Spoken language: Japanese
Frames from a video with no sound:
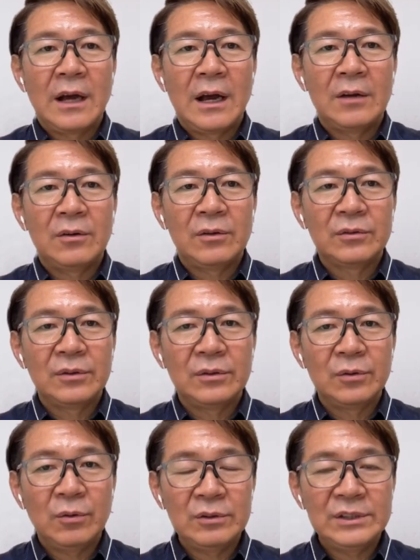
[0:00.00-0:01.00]
あの
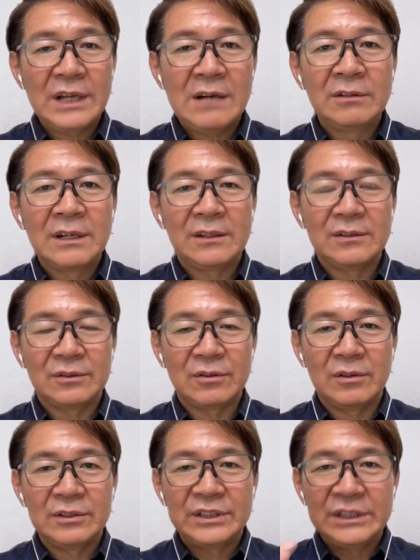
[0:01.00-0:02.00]
どう違うんかという
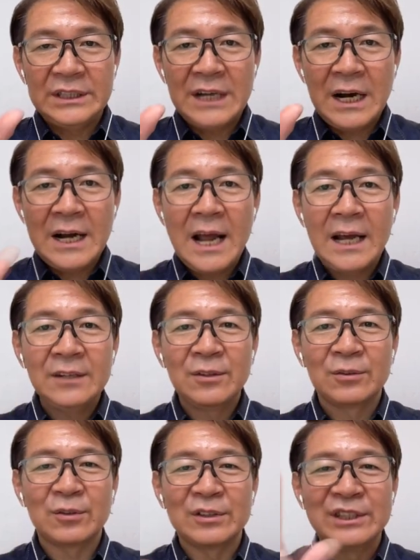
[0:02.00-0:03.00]
と知らない
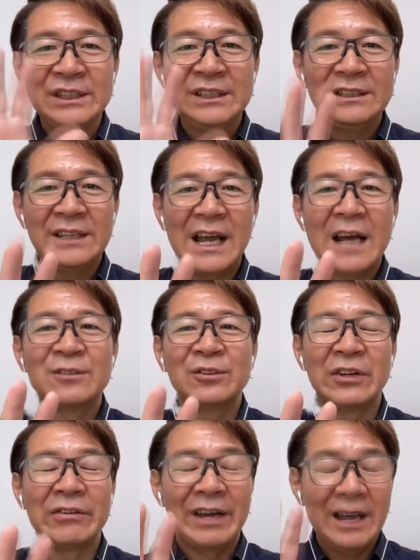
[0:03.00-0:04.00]
のと知ってやる
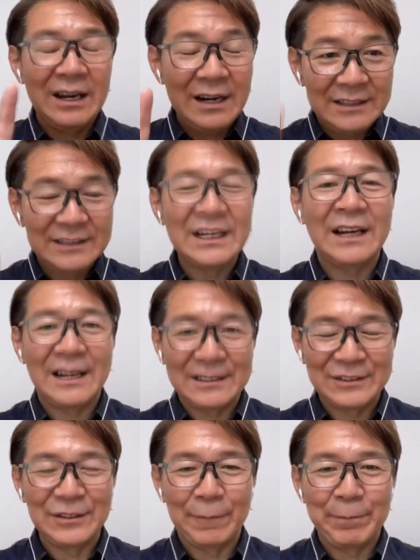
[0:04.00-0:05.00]
のではえらい違いなん
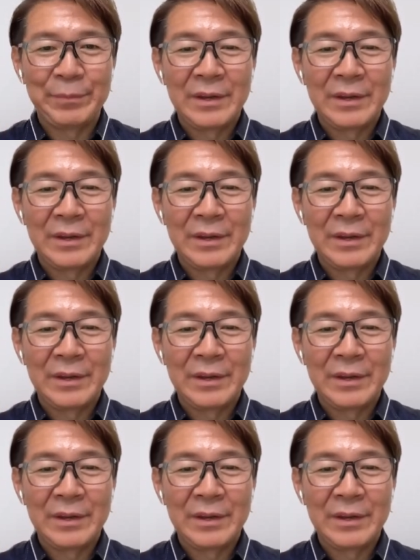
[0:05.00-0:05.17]
ですよ